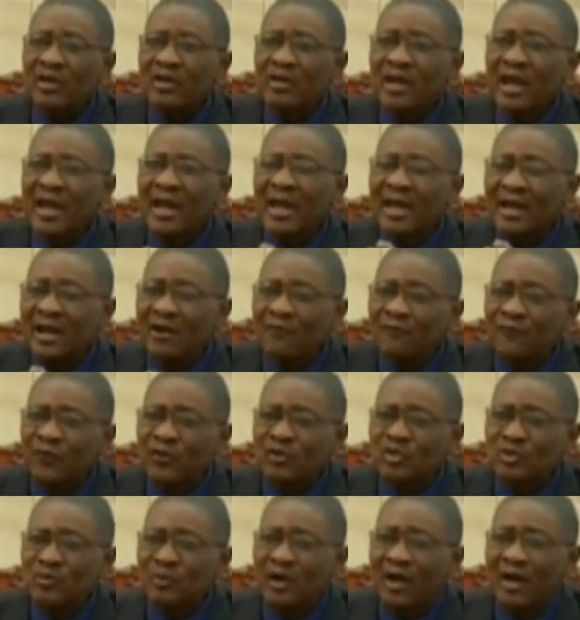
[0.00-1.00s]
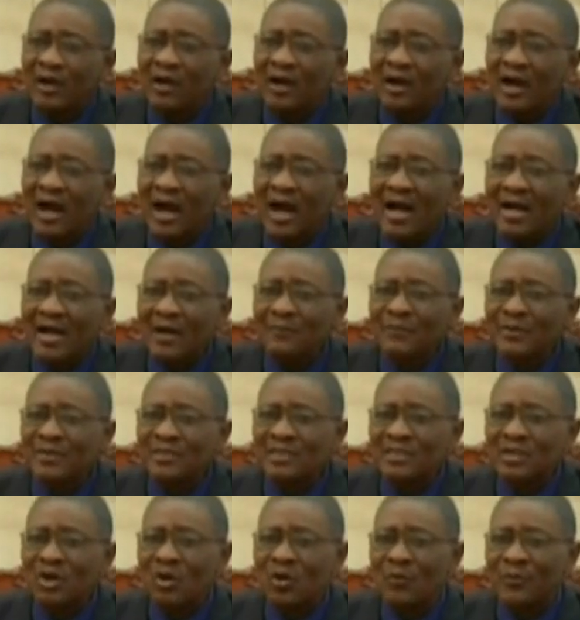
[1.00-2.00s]
un renforcement en
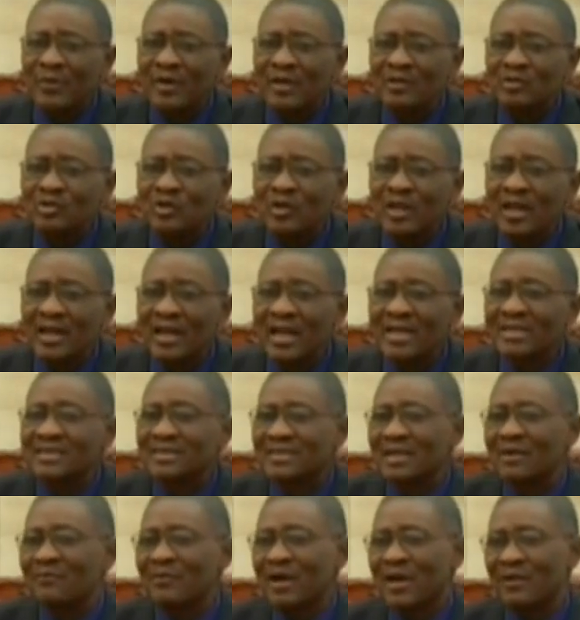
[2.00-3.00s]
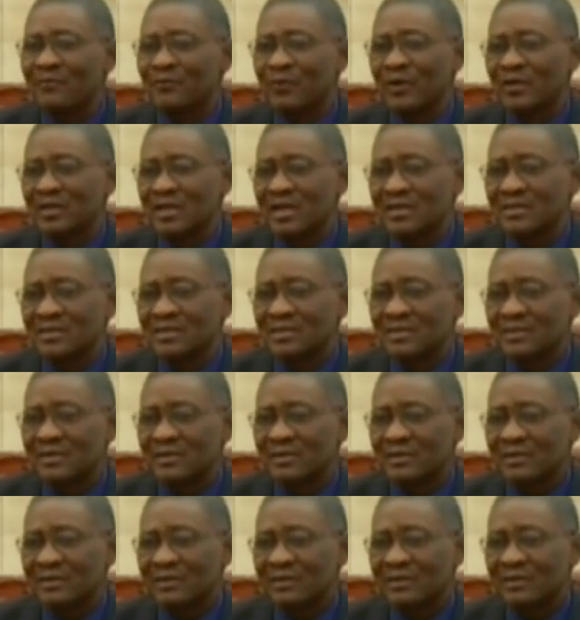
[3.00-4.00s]
capacité opérationnelle extrêmement importante
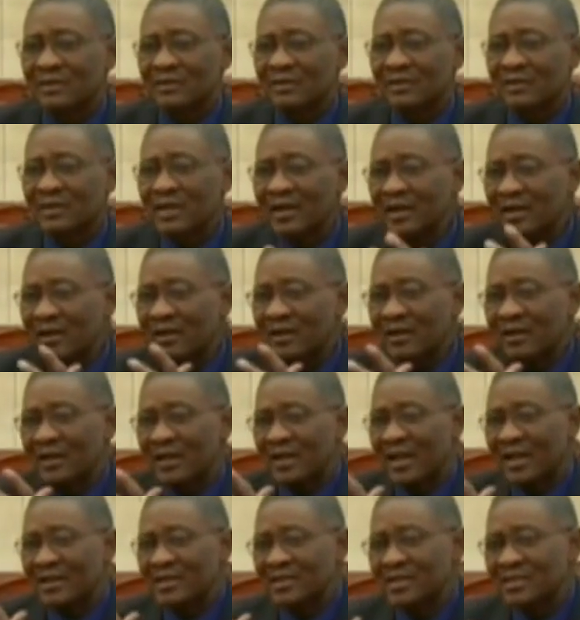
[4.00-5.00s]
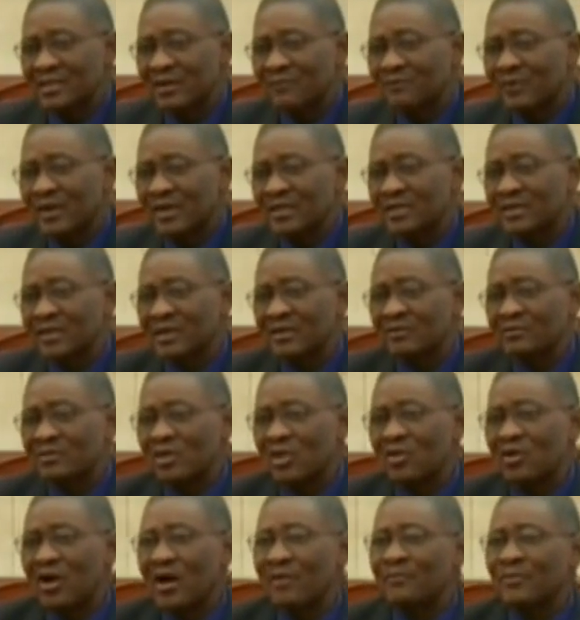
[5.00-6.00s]
dans la deuxième partie que nous
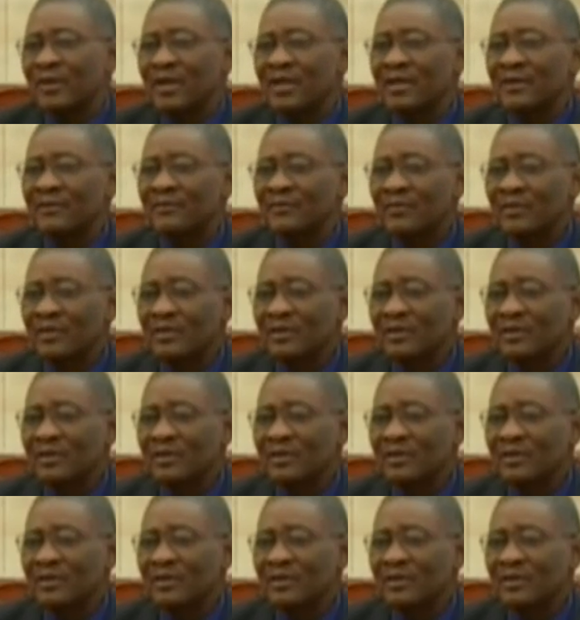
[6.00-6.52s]
allons appeler